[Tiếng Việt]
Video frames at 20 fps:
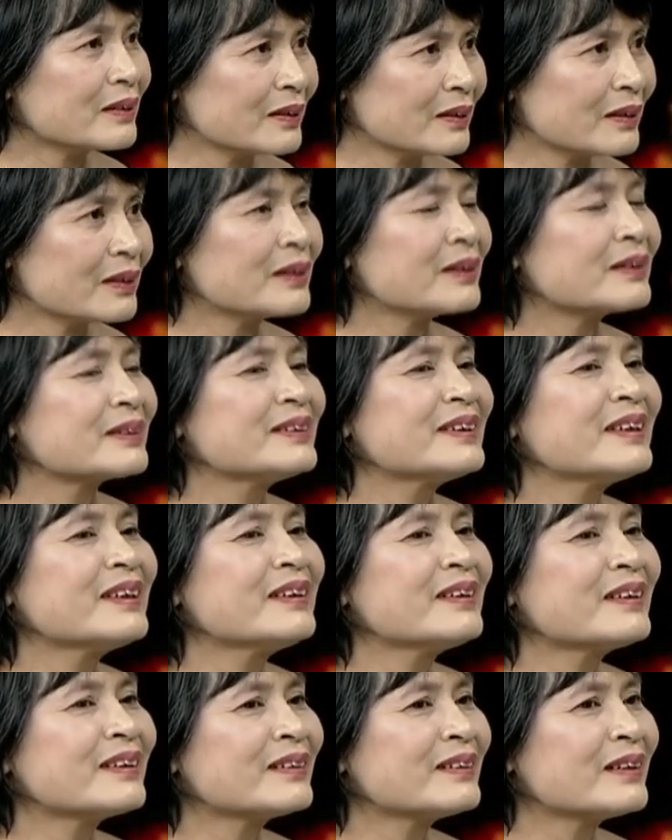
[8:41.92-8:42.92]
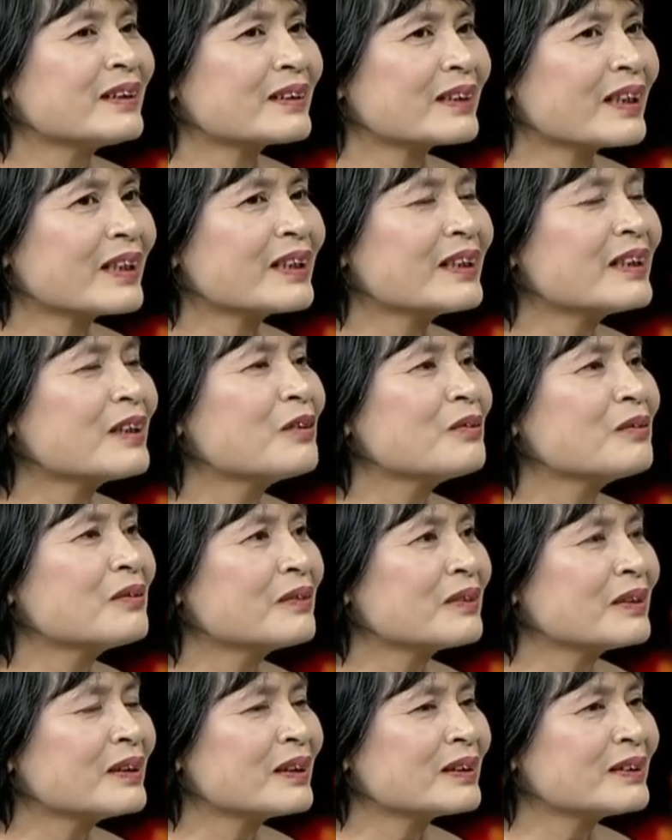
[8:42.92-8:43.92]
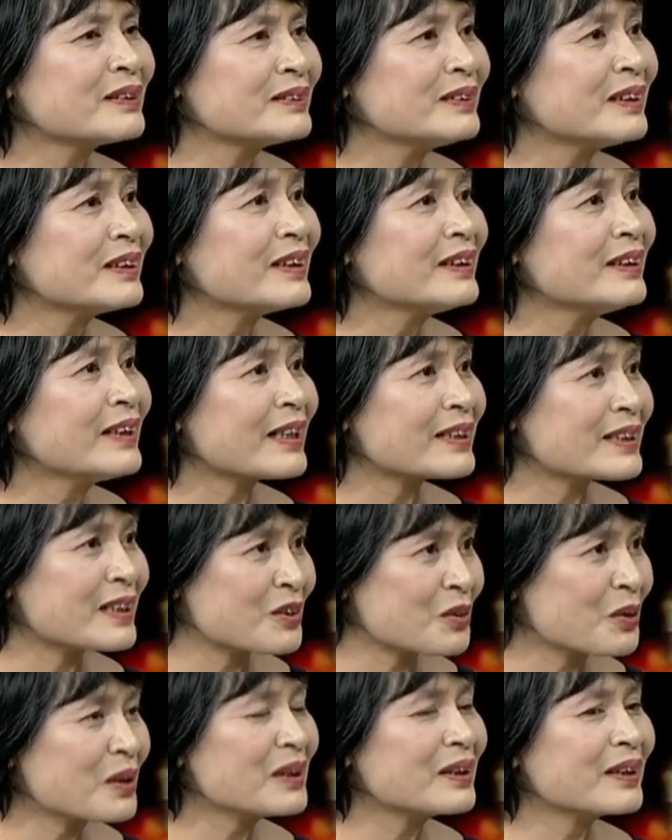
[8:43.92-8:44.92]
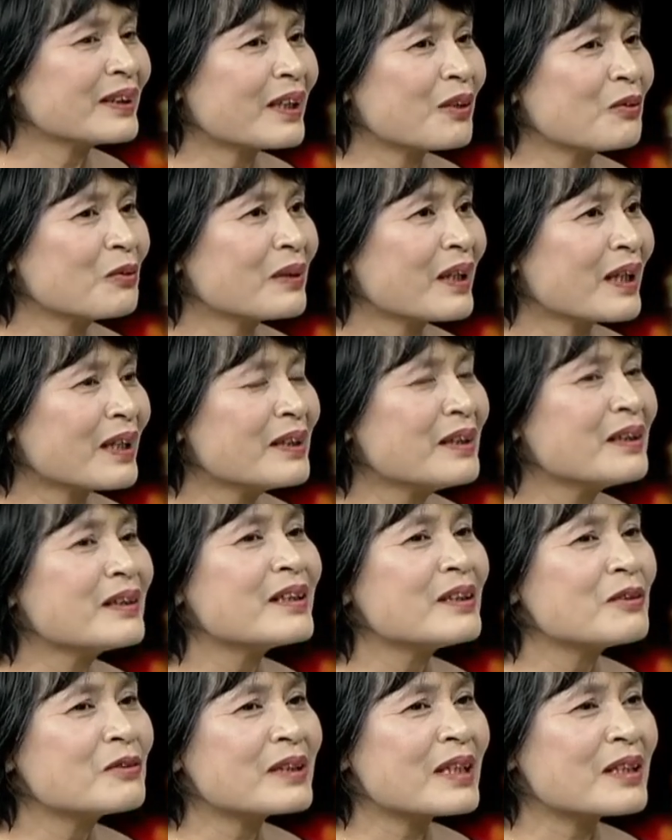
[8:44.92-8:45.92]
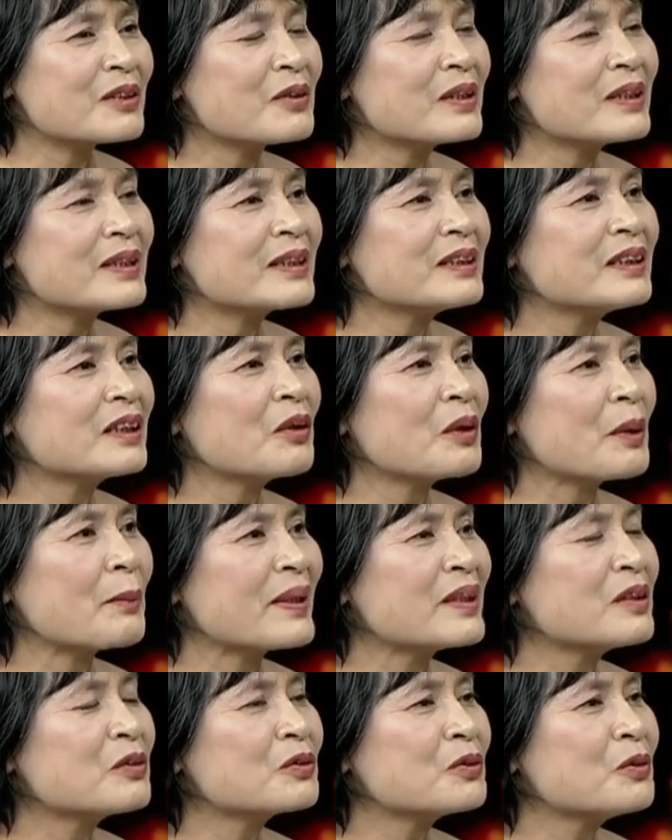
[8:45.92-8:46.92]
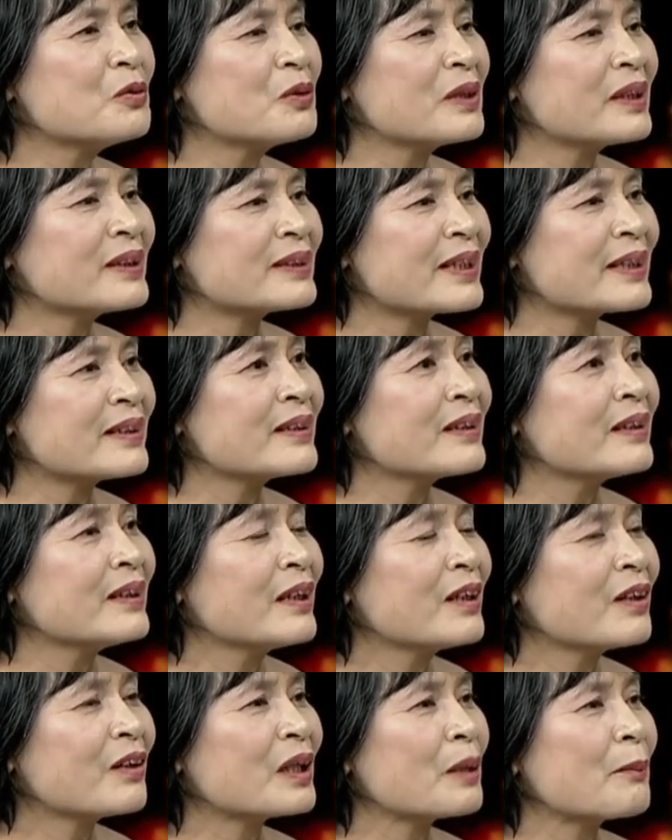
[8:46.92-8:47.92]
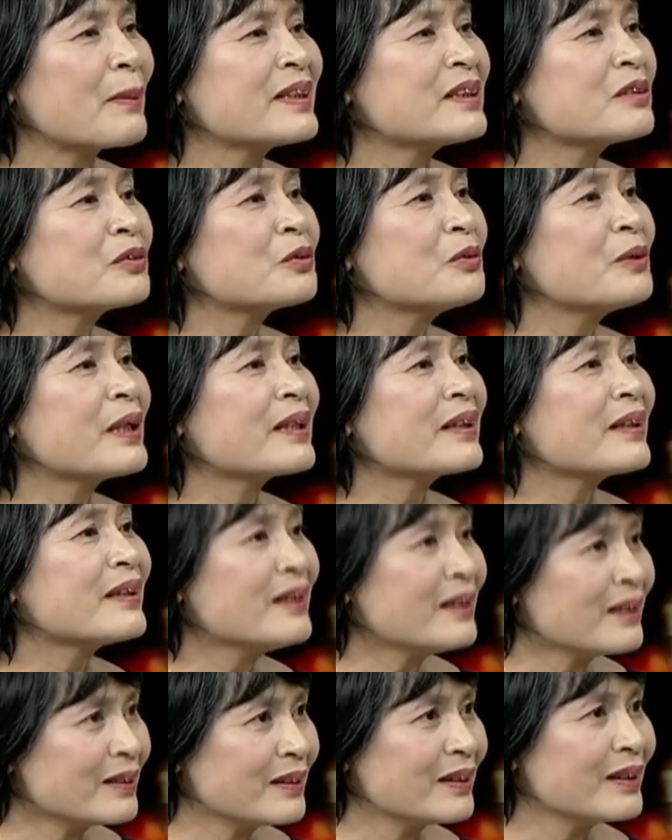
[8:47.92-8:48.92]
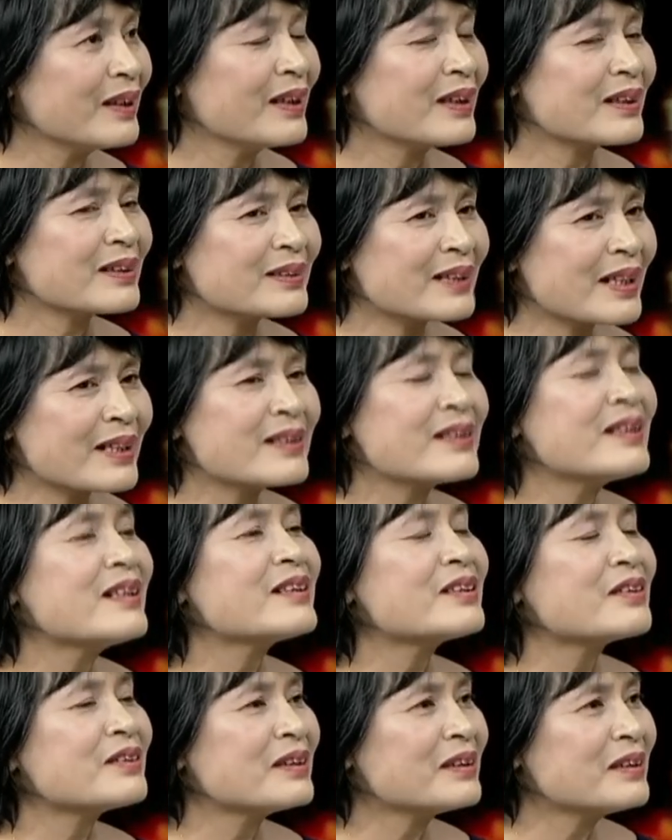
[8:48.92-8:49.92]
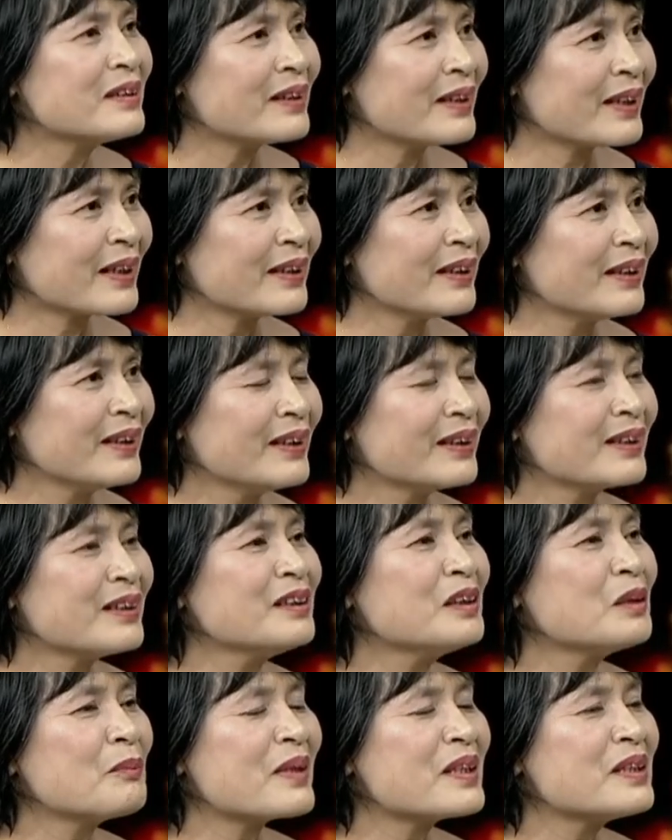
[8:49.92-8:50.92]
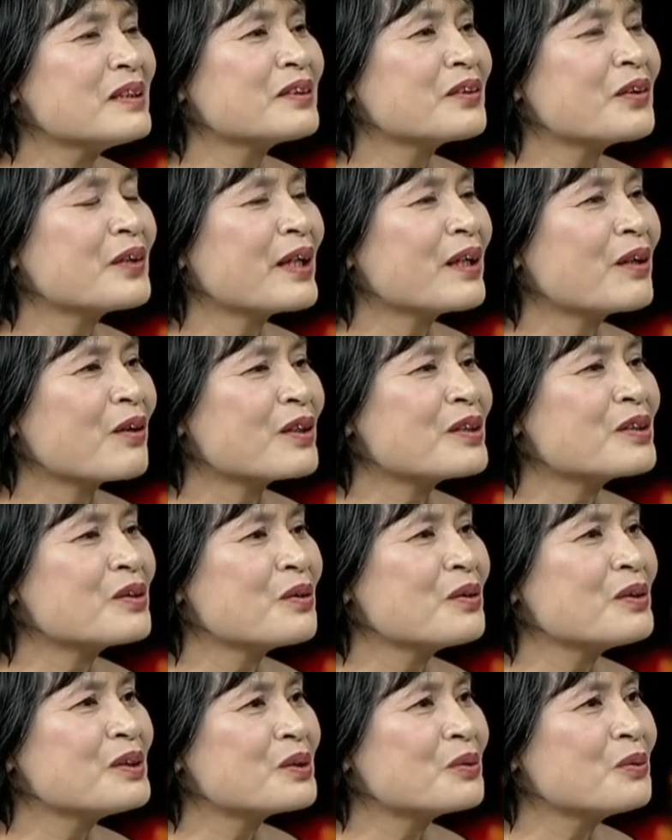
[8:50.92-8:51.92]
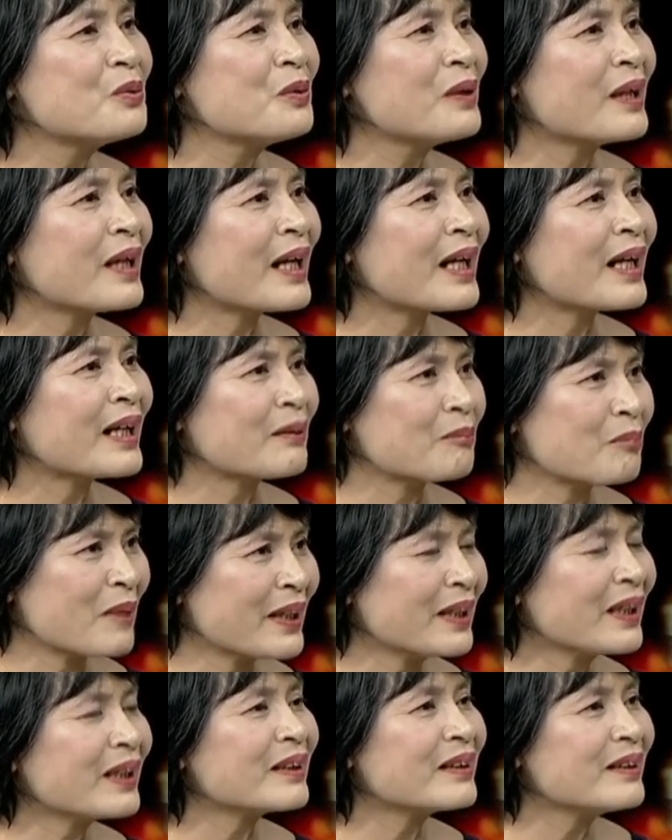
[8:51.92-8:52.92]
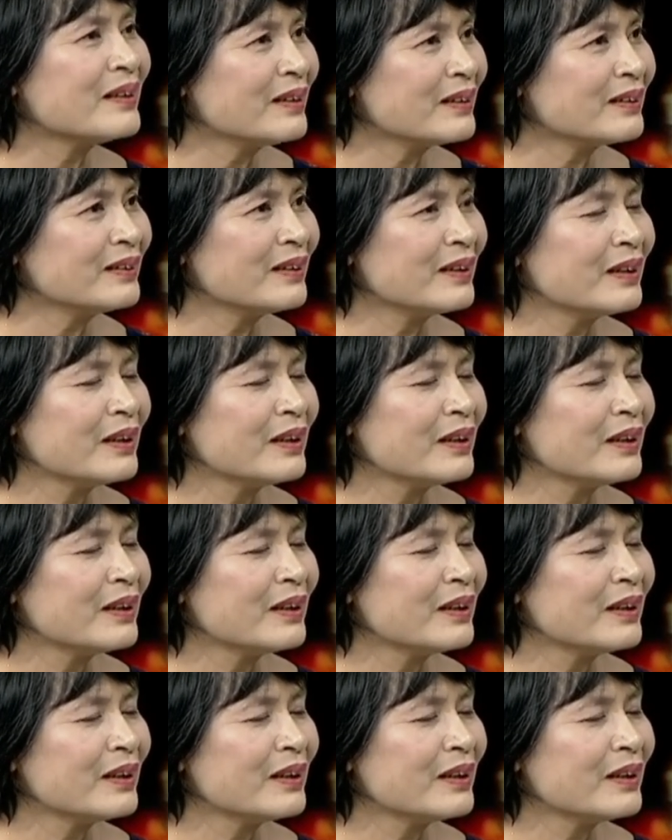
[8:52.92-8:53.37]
ở ờ, trên ờ, các cái công ờ, những cái nhà sản xuất người ta cũng đã nghiên cứu sản xuất ra những loại bánh trung thu để dành gọi là bánh trung thu ăn kiêng dành riêng cho những người này thế nhưng mà như tôi đã nói rồi dù là bánh ăn kiêng